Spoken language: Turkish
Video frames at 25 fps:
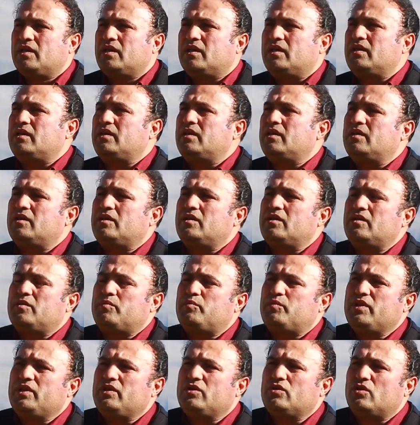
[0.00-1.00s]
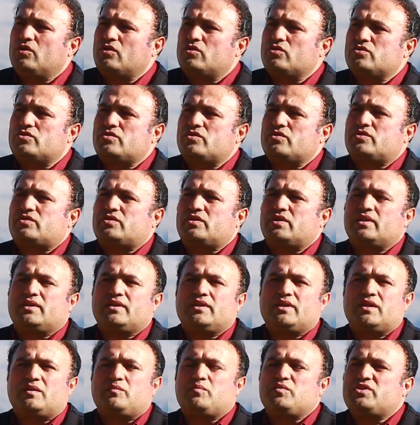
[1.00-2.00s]
E,
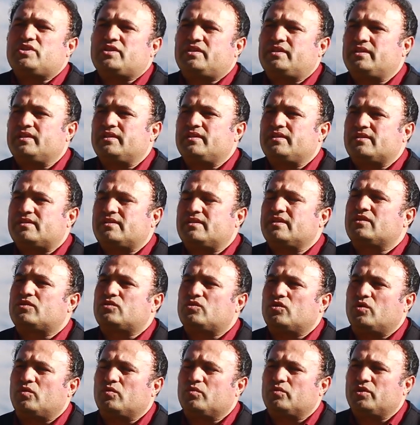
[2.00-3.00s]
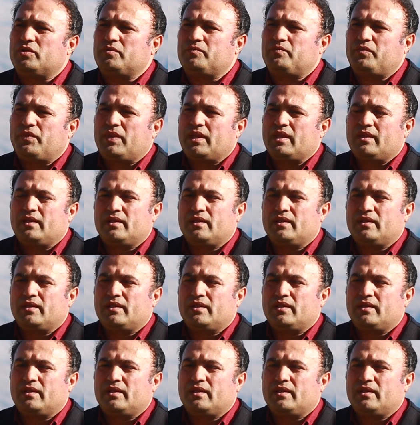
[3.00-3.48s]
1972 Siirt doğumluyum.